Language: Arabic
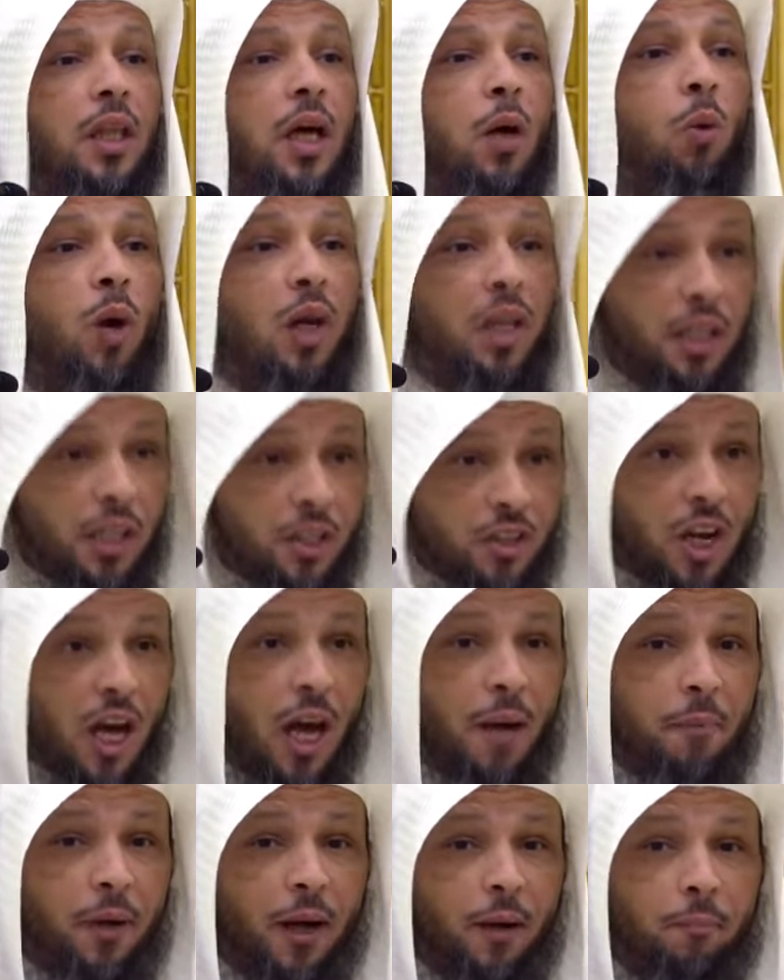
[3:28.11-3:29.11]

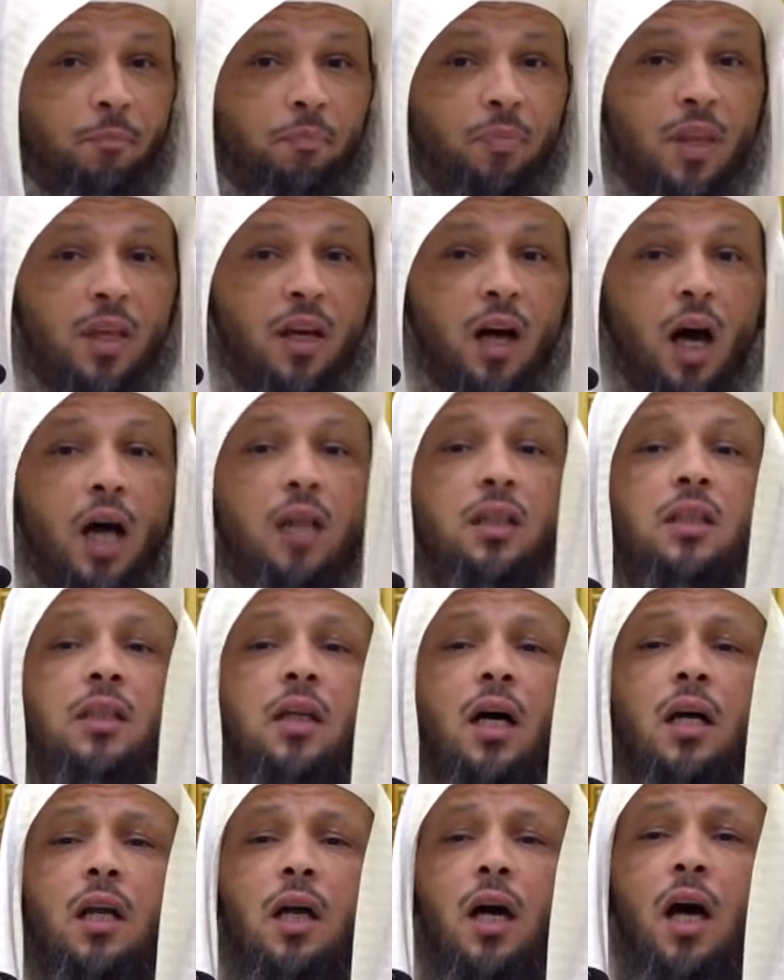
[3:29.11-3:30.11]
والحجابة
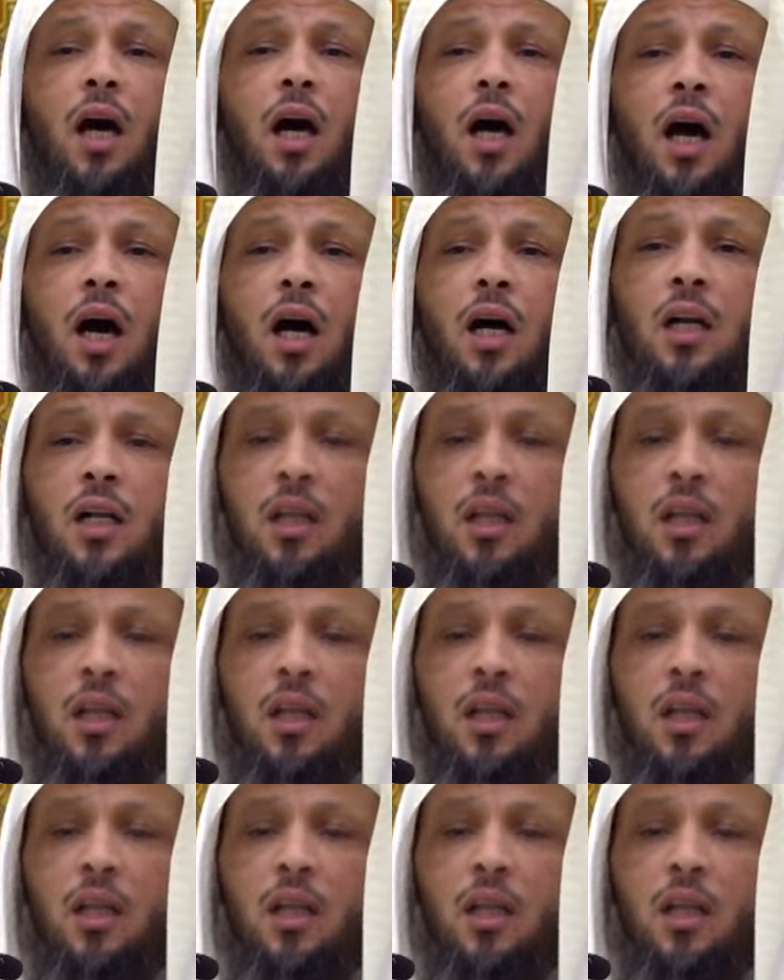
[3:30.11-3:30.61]
حتى رآه